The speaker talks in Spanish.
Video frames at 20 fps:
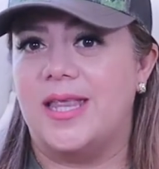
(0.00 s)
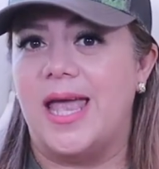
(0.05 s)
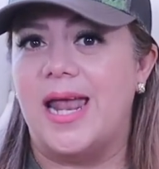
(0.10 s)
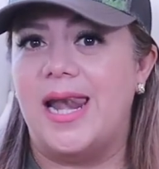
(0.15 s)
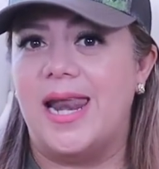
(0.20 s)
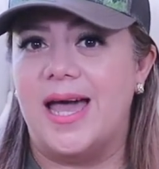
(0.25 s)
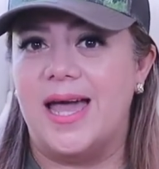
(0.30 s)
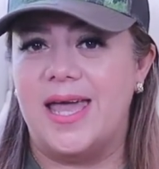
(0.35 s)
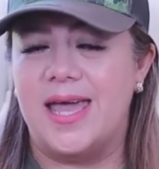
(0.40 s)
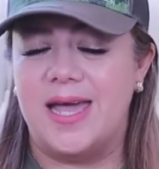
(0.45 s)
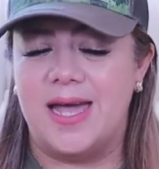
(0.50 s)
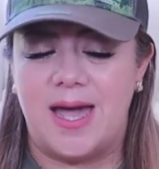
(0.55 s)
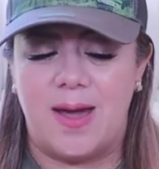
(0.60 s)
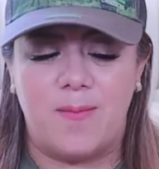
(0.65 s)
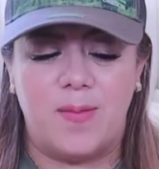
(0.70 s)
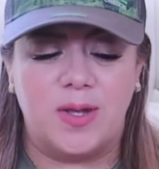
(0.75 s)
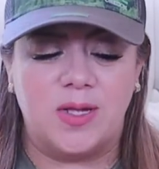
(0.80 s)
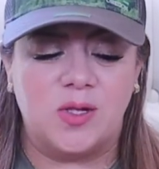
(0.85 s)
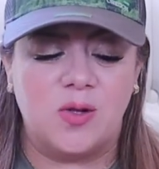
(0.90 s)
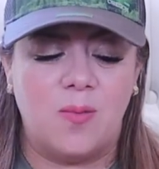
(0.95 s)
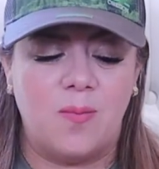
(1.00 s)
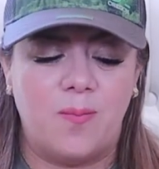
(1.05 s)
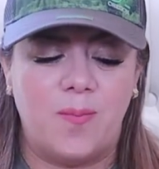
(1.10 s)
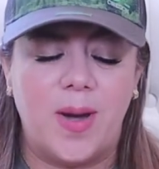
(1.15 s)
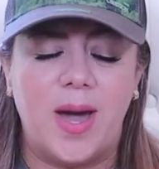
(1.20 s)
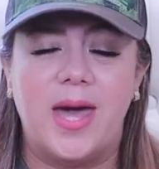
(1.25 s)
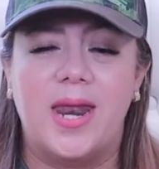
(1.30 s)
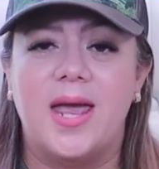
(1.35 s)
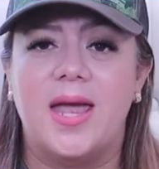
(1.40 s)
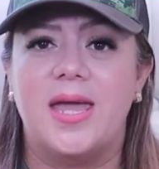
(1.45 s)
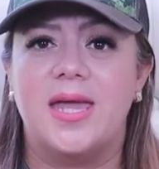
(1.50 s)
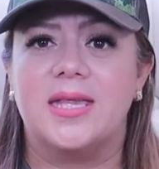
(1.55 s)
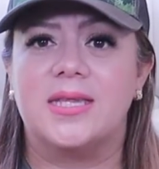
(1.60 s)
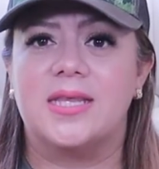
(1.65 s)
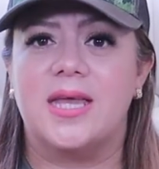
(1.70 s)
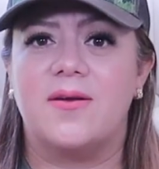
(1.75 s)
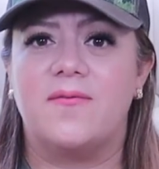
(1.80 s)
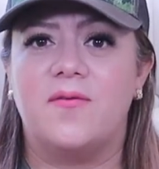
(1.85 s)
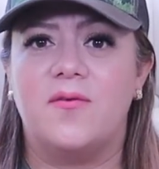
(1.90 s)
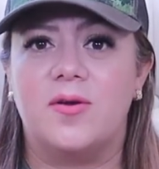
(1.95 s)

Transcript: tela en Amazon para estar